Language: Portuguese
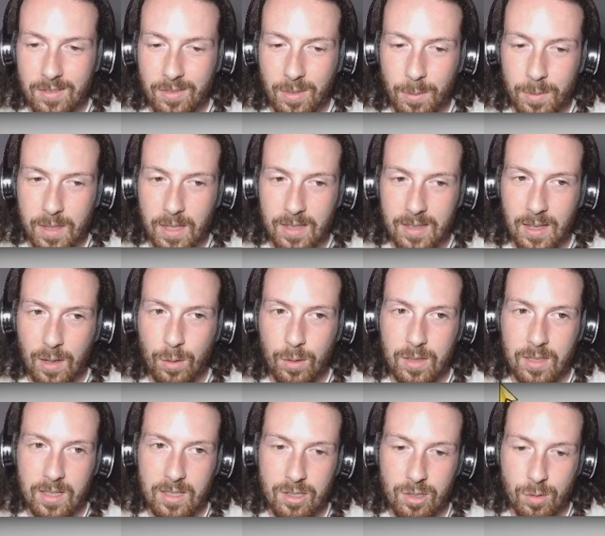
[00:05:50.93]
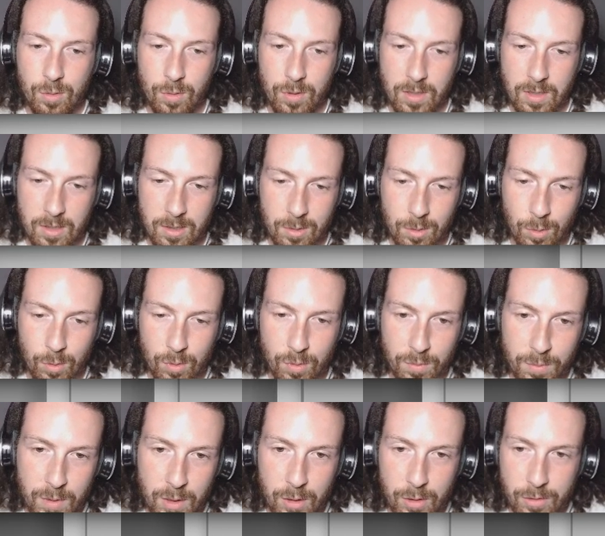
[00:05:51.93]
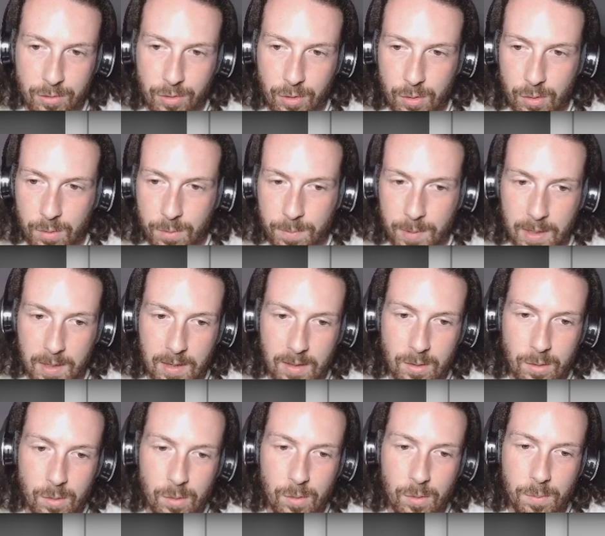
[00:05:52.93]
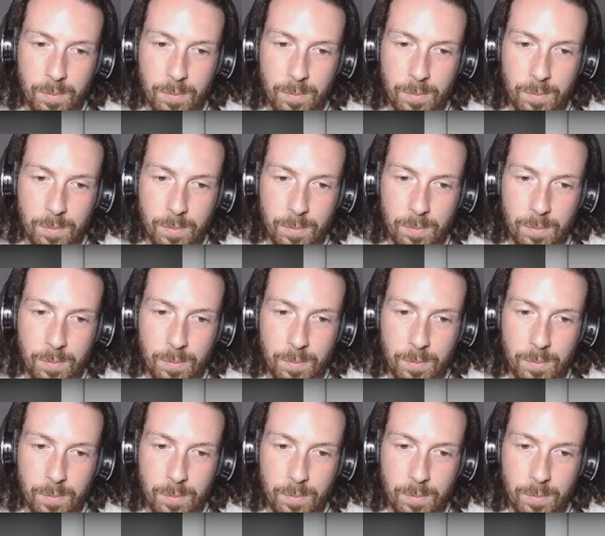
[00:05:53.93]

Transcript: Vamos tentar outras coisas. Eu tô com mil, eu vou comprar o